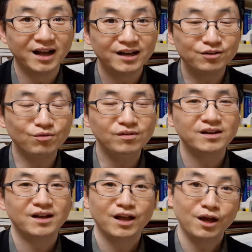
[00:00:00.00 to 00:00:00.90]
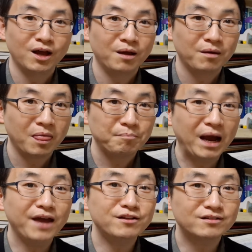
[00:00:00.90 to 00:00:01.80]
그리고
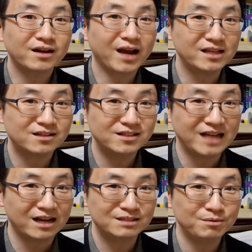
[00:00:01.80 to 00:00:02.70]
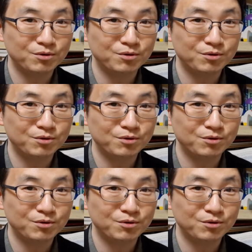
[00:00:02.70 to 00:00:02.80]
파이널 특강의 가장 큰 장점이